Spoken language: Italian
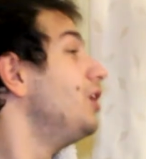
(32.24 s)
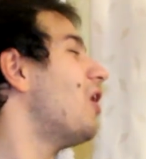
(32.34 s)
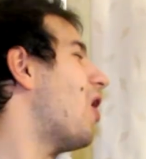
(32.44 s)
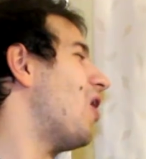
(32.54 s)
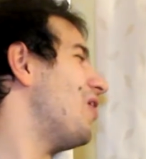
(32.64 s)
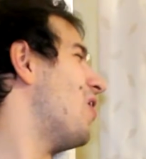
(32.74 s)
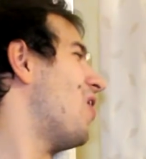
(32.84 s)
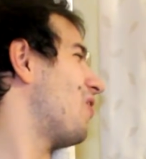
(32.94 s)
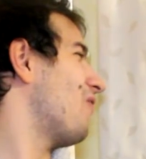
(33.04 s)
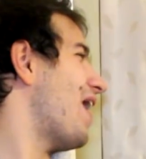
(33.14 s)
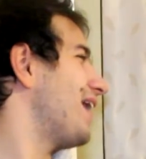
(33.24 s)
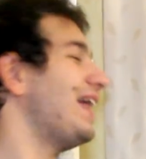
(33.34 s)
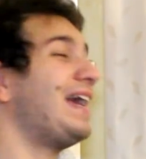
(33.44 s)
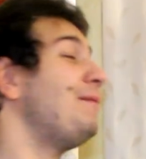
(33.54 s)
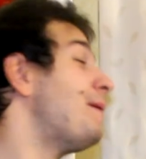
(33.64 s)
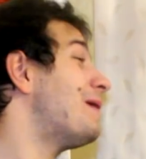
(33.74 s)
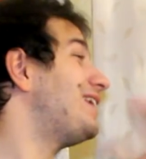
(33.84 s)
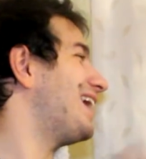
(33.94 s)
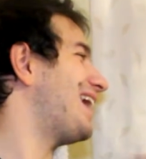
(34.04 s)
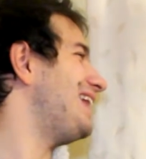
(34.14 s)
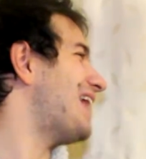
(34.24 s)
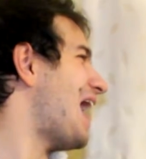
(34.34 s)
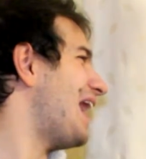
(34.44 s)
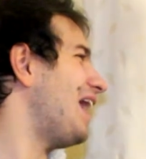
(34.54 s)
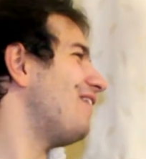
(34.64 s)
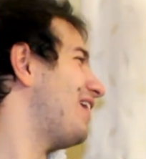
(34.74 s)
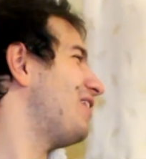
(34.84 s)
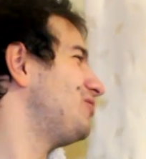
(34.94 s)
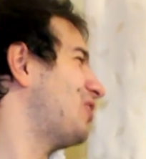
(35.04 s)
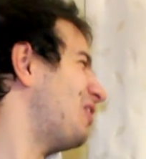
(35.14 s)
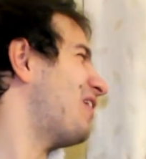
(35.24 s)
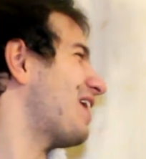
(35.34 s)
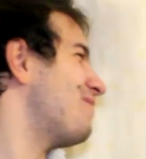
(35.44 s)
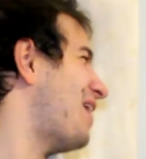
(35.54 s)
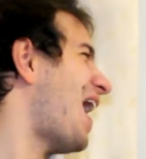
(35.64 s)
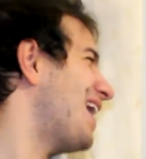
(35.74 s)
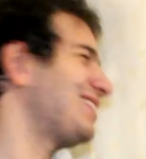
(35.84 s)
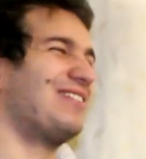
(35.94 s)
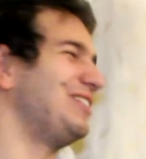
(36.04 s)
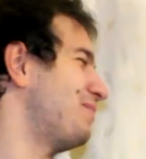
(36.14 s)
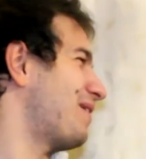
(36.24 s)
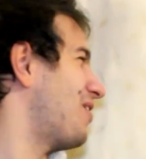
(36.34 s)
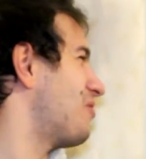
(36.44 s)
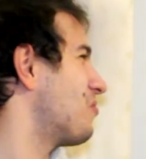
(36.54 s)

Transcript: No, no, guarda, è che mi piace gridare e avere un tono arrabbiato quando parlo con